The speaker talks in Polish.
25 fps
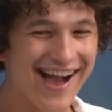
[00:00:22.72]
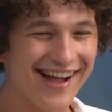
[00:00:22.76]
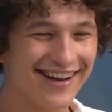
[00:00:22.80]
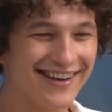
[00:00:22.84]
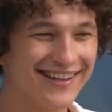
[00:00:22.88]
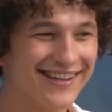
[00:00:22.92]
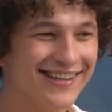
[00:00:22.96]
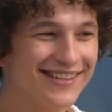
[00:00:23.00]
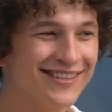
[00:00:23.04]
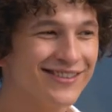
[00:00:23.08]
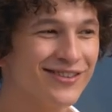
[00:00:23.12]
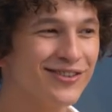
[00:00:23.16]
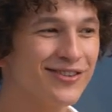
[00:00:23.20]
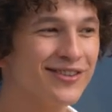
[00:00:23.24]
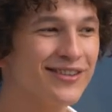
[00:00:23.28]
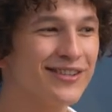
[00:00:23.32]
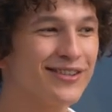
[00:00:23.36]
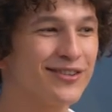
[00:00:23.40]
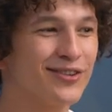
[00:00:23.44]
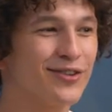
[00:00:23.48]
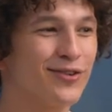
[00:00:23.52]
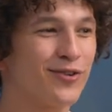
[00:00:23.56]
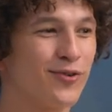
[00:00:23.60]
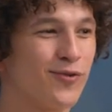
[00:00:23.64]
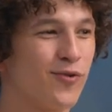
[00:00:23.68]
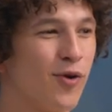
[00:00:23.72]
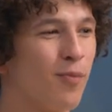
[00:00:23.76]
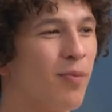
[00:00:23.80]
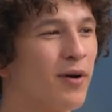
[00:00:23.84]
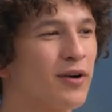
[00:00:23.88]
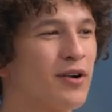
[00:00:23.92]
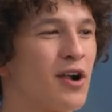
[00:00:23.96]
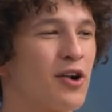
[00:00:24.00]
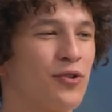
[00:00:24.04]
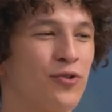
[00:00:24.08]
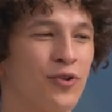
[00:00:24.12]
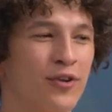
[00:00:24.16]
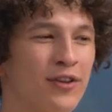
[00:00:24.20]
ale no jest to chłopak,
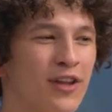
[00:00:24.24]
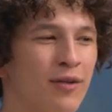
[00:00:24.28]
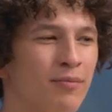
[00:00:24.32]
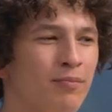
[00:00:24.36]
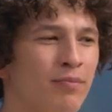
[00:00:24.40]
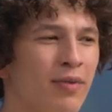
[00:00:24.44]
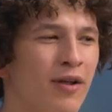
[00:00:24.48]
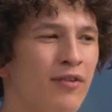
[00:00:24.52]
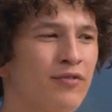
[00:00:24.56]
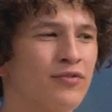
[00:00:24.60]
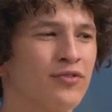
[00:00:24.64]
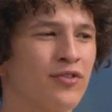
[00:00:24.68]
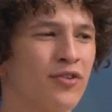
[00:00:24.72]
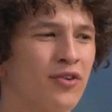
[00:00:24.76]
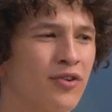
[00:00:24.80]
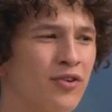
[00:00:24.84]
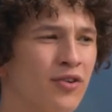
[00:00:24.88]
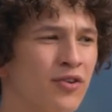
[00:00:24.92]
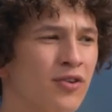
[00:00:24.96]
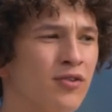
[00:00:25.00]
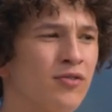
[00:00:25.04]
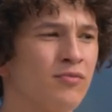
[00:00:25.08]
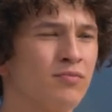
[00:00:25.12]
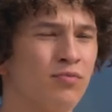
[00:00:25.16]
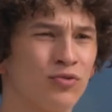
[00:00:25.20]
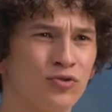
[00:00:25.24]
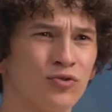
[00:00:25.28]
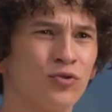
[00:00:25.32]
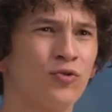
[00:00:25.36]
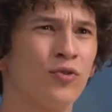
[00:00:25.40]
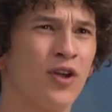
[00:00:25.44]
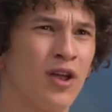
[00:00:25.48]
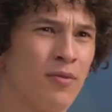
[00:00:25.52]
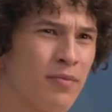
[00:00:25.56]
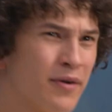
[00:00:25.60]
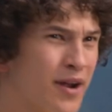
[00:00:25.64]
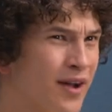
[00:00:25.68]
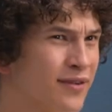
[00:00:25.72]
który na pewno
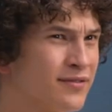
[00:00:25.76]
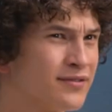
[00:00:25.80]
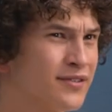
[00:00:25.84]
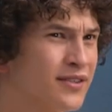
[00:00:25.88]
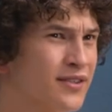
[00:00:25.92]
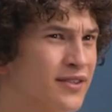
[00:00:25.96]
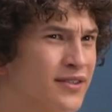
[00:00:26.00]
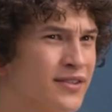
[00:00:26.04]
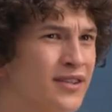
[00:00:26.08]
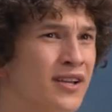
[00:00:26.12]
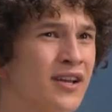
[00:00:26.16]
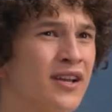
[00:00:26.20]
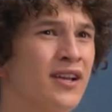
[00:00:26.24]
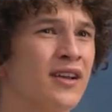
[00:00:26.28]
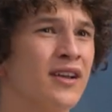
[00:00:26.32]
poszukuje prawdy,